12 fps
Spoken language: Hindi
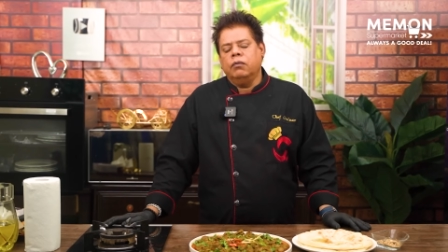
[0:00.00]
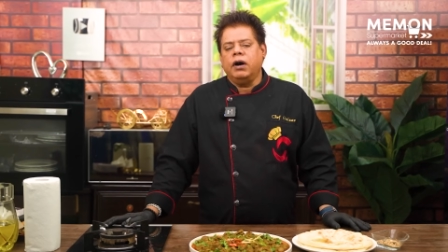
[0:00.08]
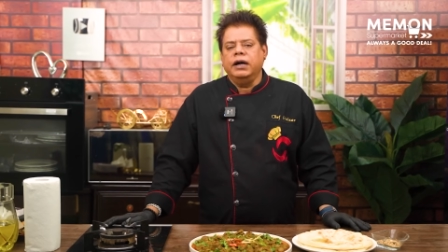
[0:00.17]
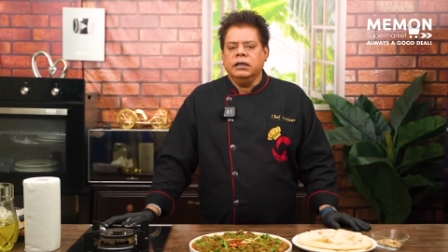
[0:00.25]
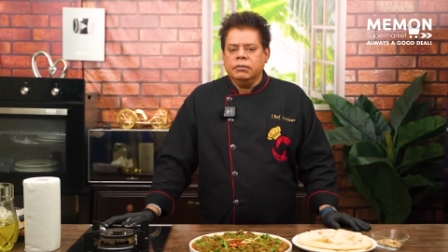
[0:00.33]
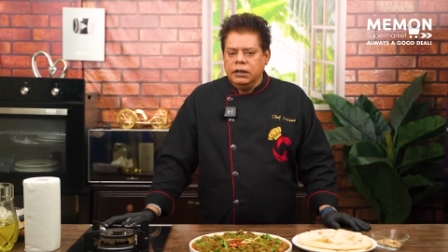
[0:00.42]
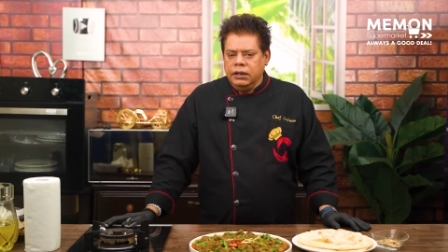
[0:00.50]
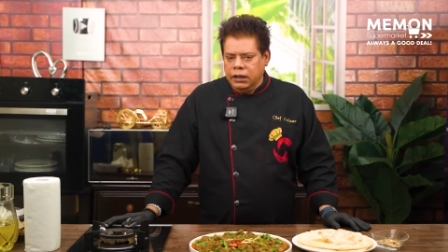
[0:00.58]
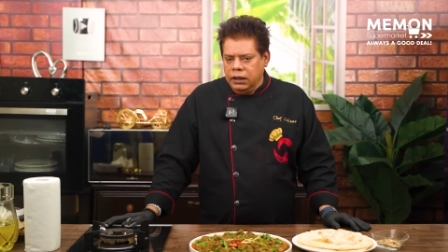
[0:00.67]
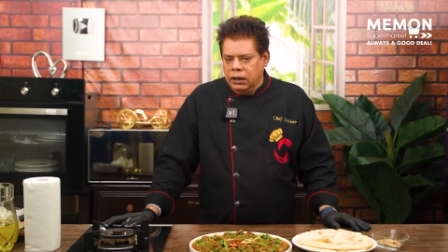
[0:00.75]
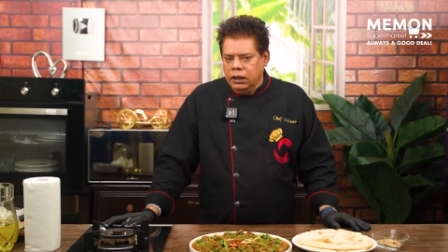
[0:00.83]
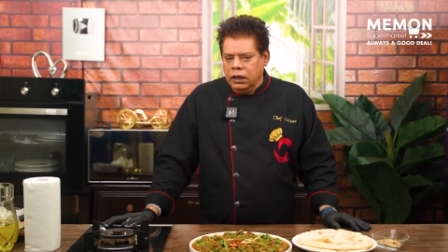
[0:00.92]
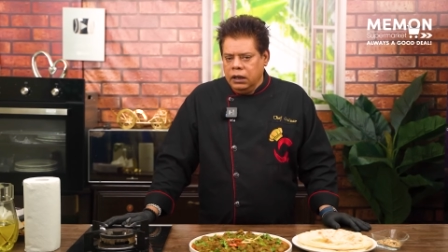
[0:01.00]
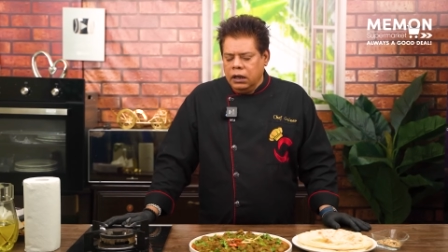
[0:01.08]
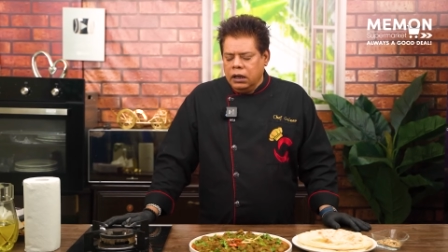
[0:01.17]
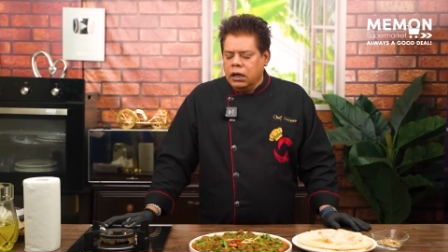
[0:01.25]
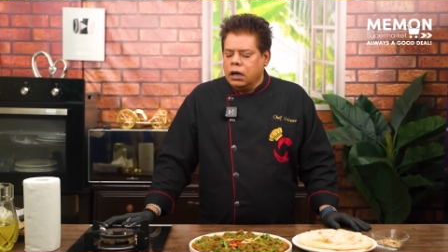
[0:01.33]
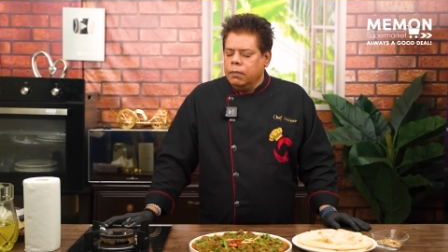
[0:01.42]
वाइटामिन डी
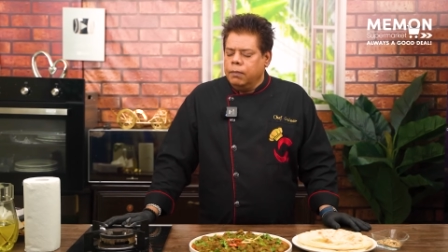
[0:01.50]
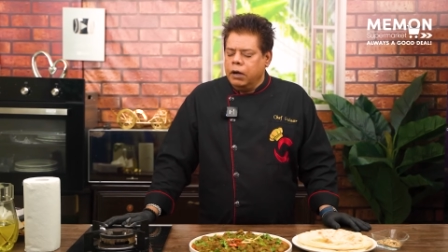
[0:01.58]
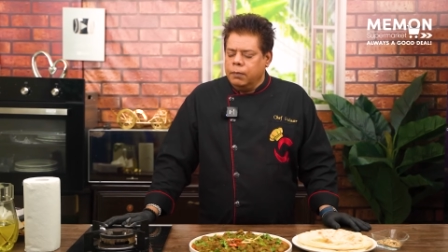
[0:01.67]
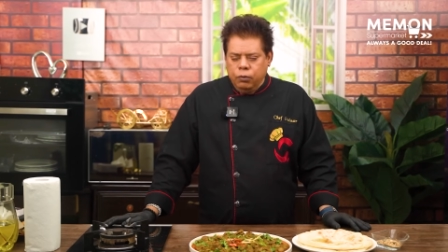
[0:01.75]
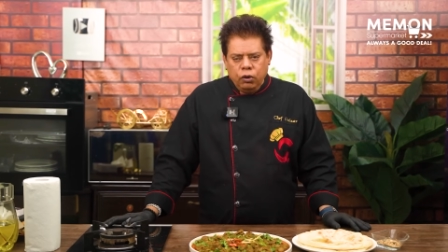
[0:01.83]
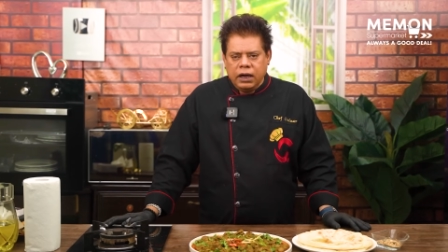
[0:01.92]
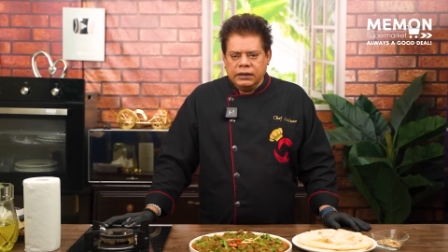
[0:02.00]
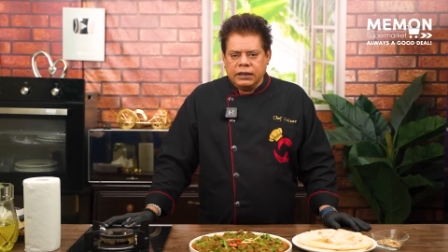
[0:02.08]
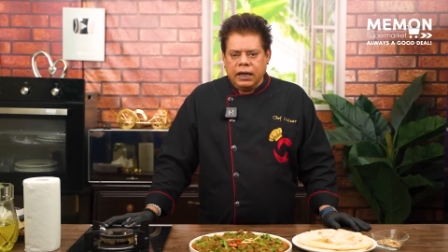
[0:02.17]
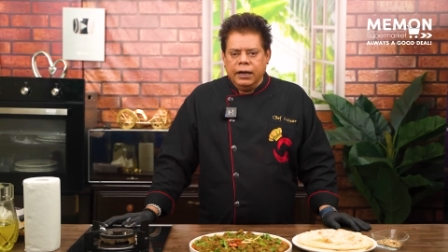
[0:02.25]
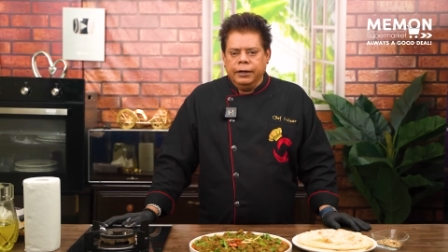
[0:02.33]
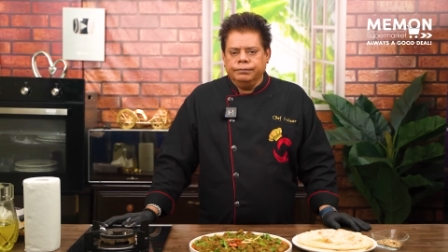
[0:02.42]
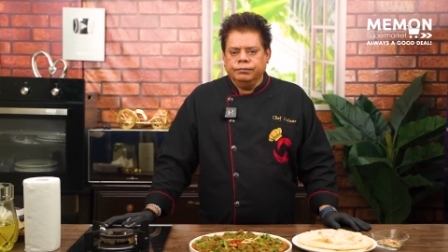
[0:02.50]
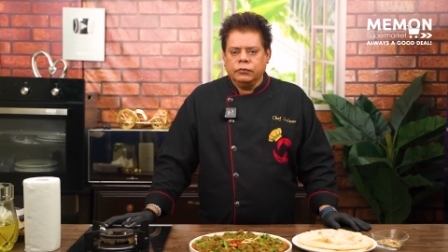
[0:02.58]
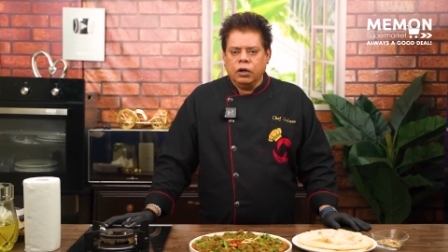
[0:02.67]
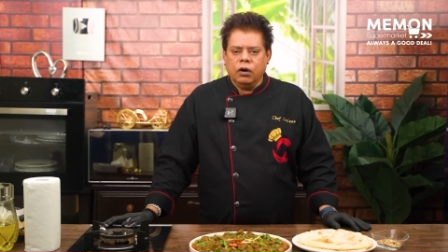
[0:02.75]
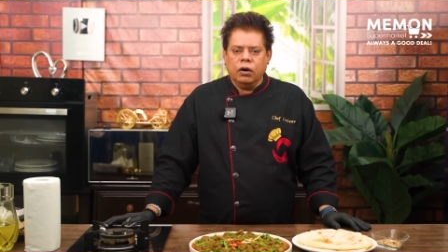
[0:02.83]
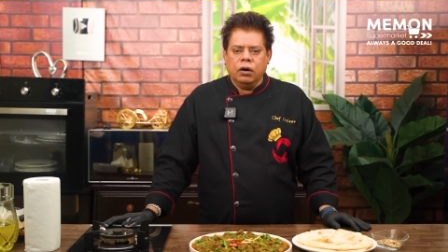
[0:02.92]
का भरपूर ख़जाना है
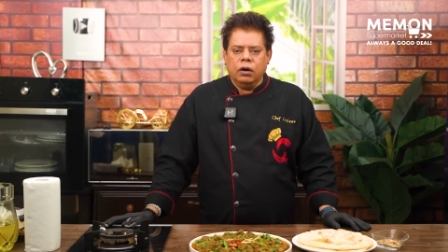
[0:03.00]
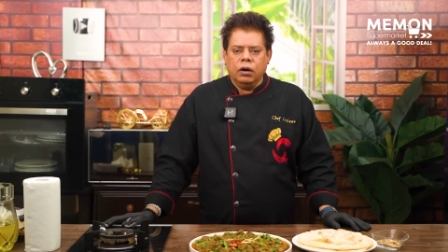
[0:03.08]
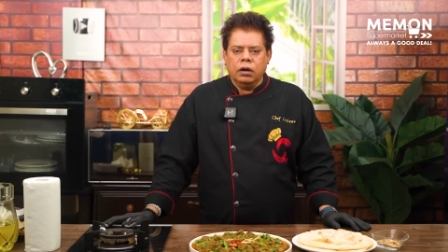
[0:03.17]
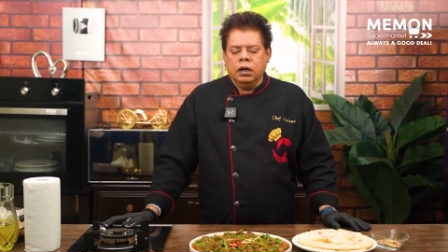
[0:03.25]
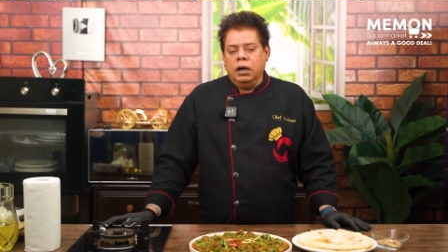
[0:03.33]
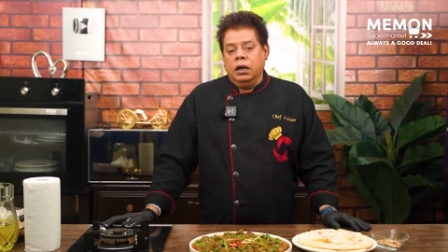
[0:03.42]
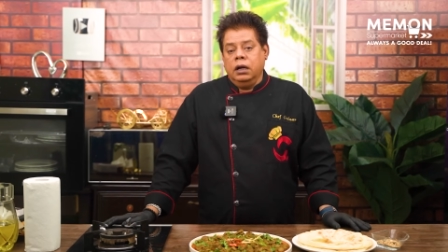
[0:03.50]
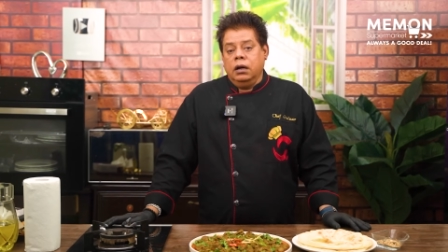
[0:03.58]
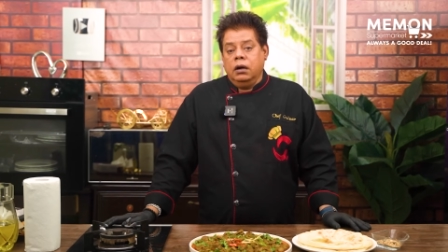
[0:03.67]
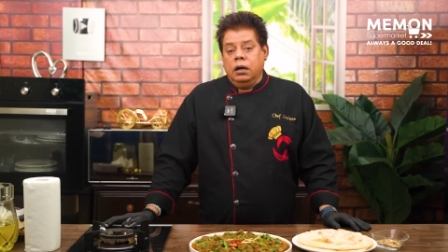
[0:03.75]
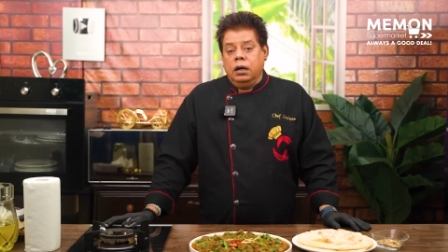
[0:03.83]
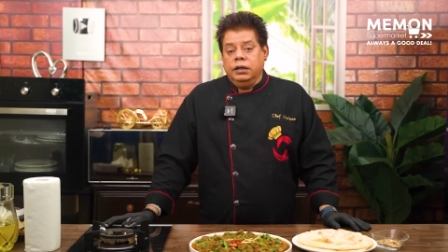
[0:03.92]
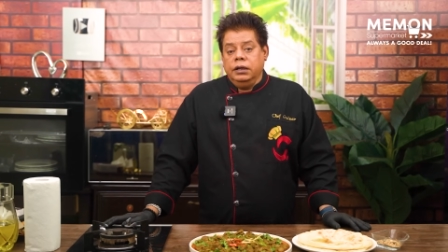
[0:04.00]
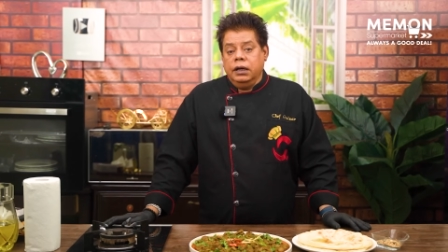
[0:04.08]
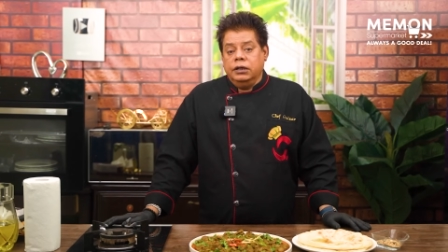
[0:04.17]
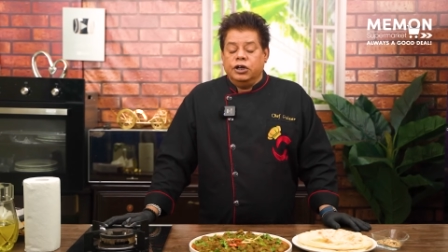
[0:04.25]
और ये